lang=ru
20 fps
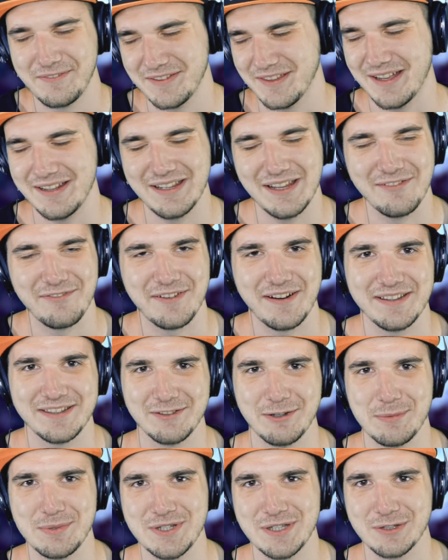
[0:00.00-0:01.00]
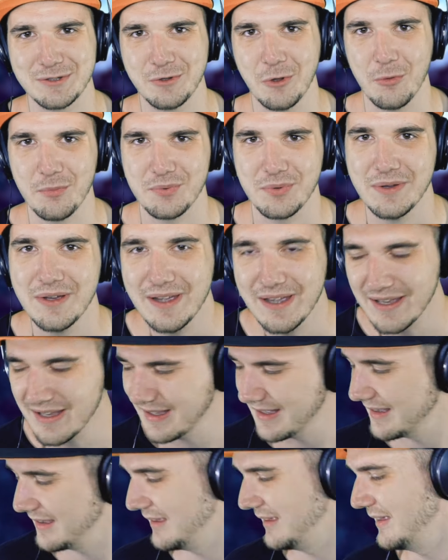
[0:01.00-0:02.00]
финальная фраза вообще топ.
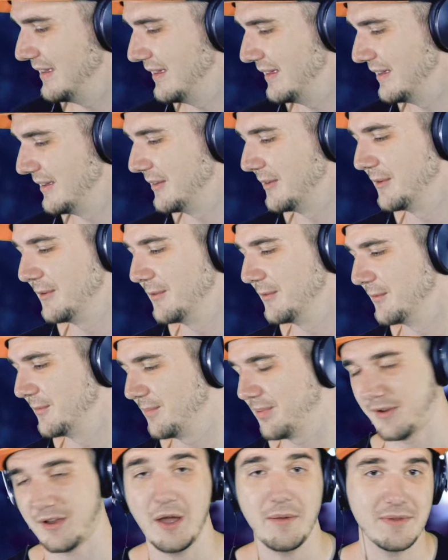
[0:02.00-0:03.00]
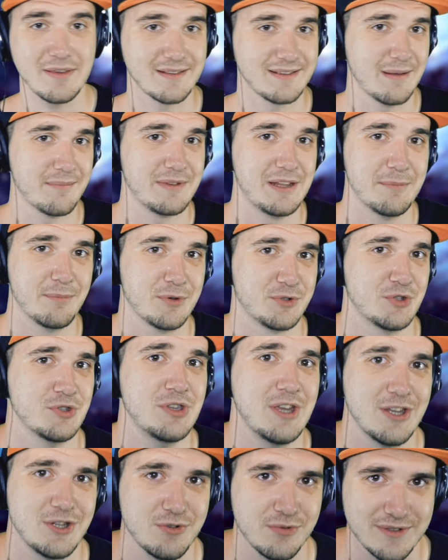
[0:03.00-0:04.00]
И пока мне на самом деле больше
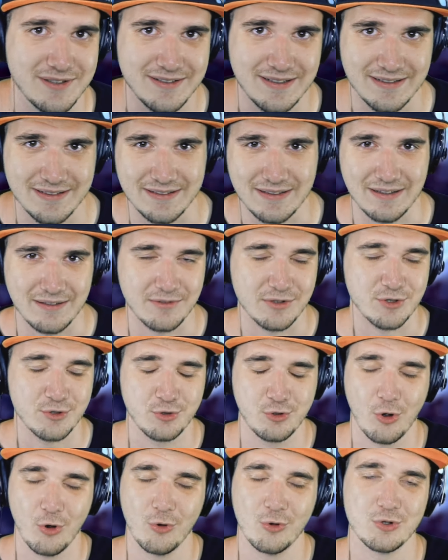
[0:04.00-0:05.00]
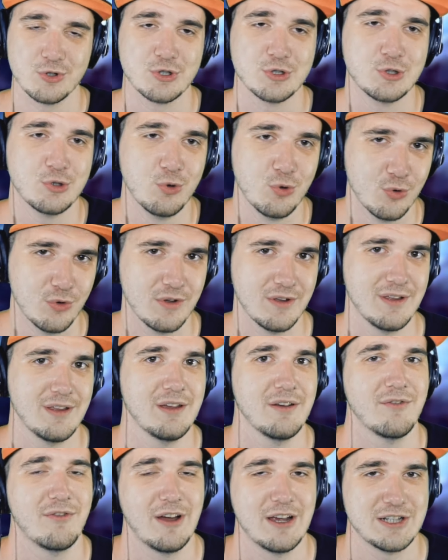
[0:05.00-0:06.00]
нечего сказать. Жду, жду
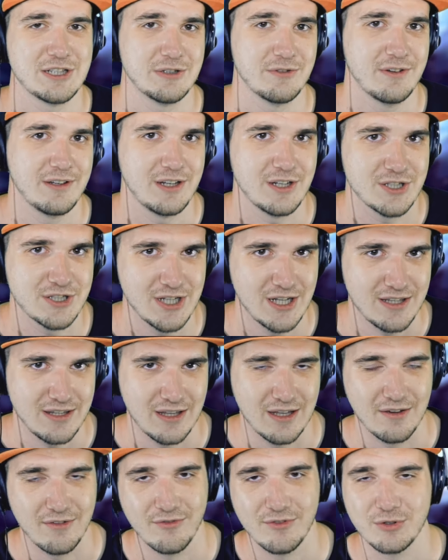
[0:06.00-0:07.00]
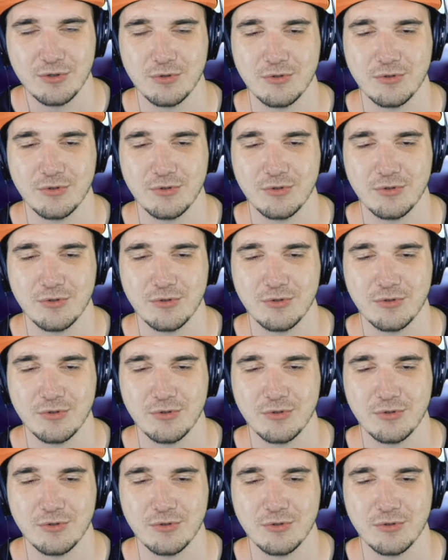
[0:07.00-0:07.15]
вашего решения. Вы